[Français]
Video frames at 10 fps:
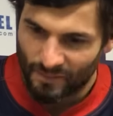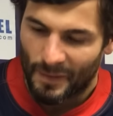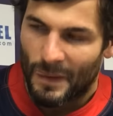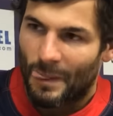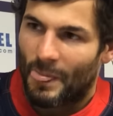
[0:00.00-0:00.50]

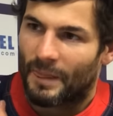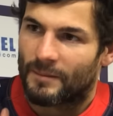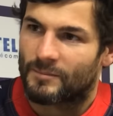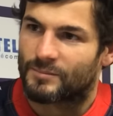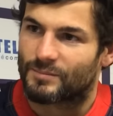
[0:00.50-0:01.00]
bonifiée.
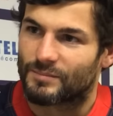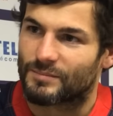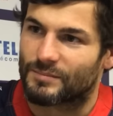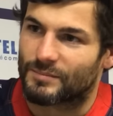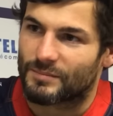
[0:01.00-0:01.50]

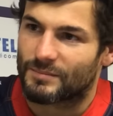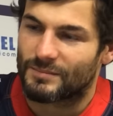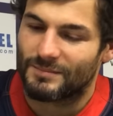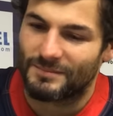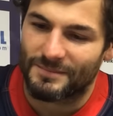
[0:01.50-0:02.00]
Plutôt pas mal
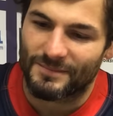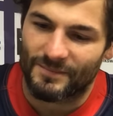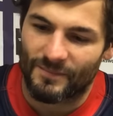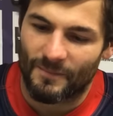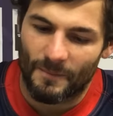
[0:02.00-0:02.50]
pour une équipe
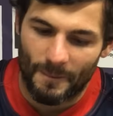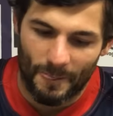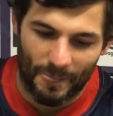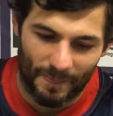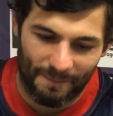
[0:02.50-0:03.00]
qui
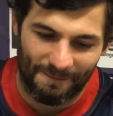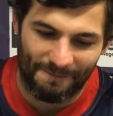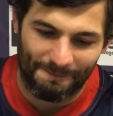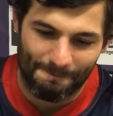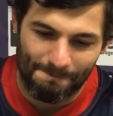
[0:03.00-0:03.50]
était
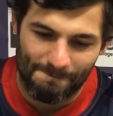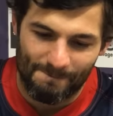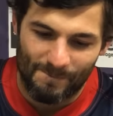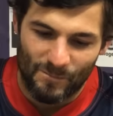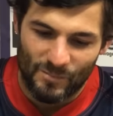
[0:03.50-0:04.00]
très très
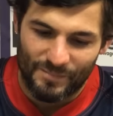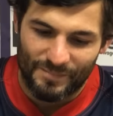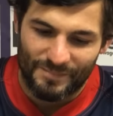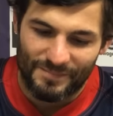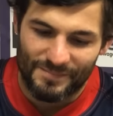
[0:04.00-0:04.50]
mal en point
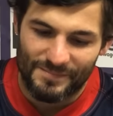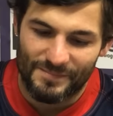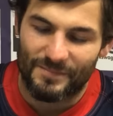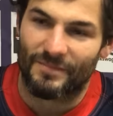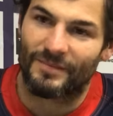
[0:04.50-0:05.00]
euh,
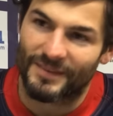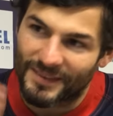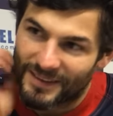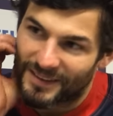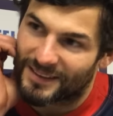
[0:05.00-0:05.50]

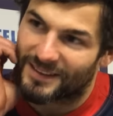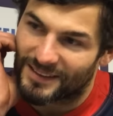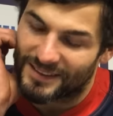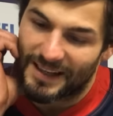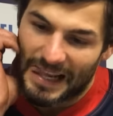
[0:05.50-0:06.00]
avant
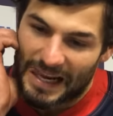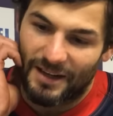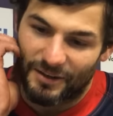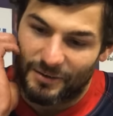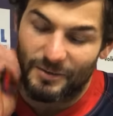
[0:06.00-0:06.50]
Noël.
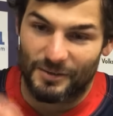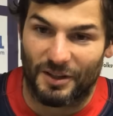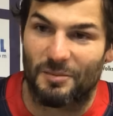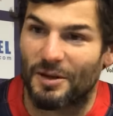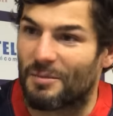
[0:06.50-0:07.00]

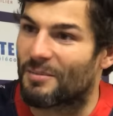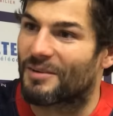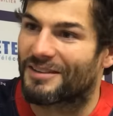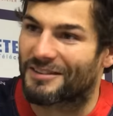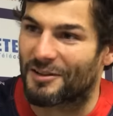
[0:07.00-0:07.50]
Très bien même,
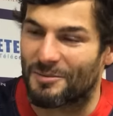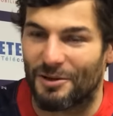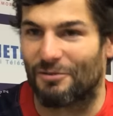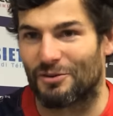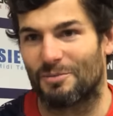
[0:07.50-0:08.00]
très
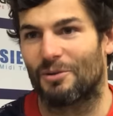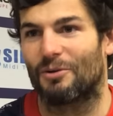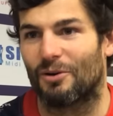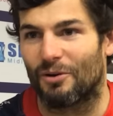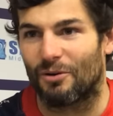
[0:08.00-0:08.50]
bien. Franchement,
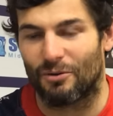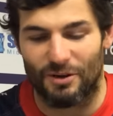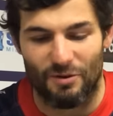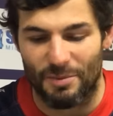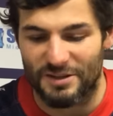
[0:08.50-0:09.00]
on
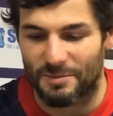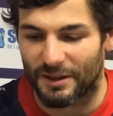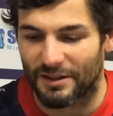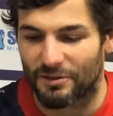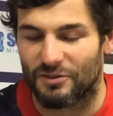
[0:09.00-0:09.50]
l'avait pas
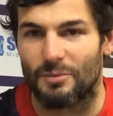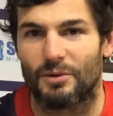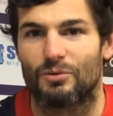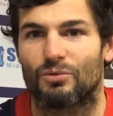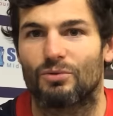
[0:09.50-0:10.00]
espéré, on s'était
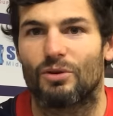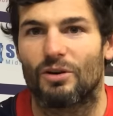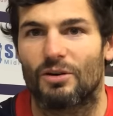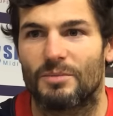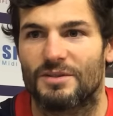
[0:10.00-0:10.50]
pas du tout
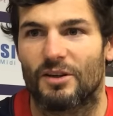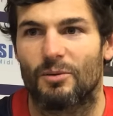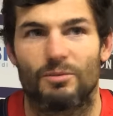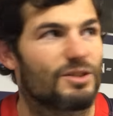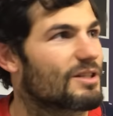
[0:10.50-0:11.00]
euh, mis ça
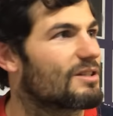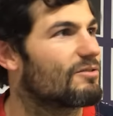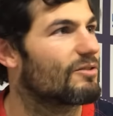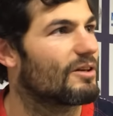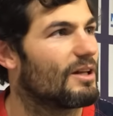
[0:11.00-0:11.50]
comme
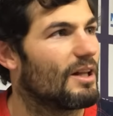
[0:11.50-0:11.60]
objectif.